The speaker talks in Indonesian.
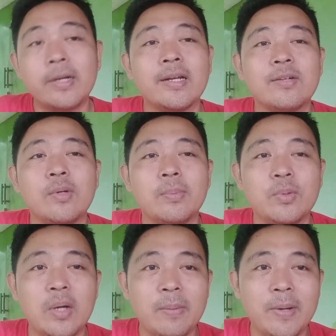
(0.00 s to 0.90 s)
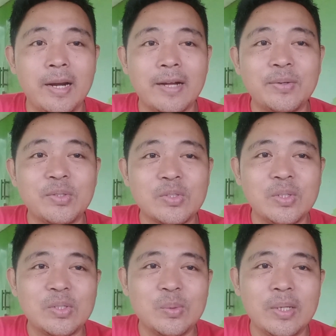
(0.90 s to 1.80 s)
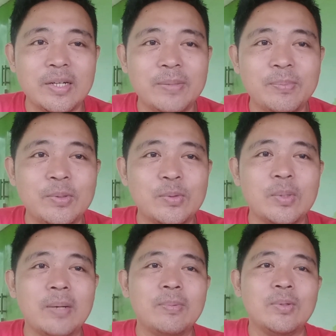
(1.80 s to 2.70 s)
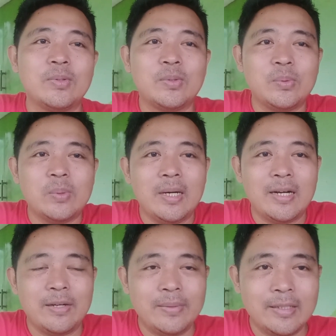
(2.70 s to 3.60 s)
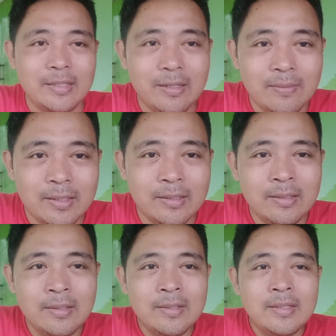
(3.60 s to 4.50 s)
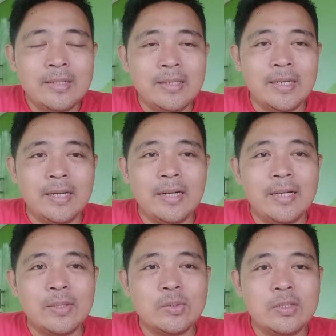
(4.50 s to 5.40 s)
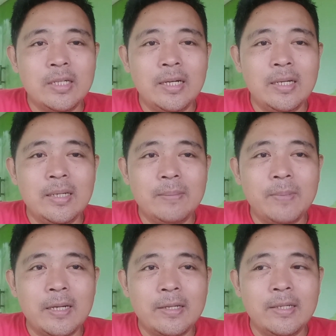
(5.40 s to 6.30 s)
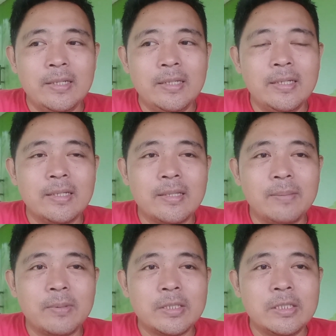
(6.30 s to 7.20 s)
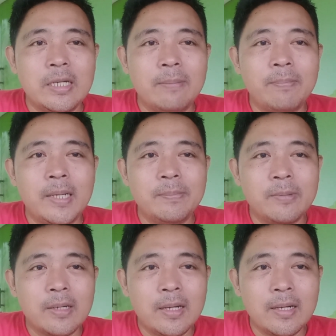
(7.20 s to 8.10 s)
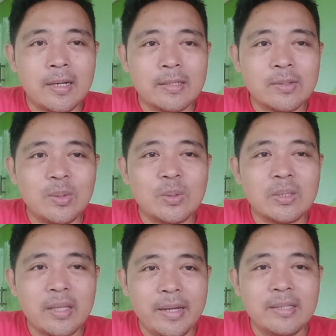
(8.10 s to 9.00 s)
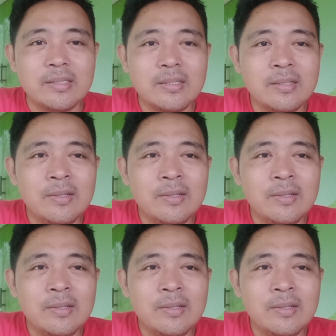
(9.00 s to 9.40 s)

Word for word: Bener 28 Agustus 2022 kawan-kawan yang harusnya pagi ini kita persiapan berangkat kontes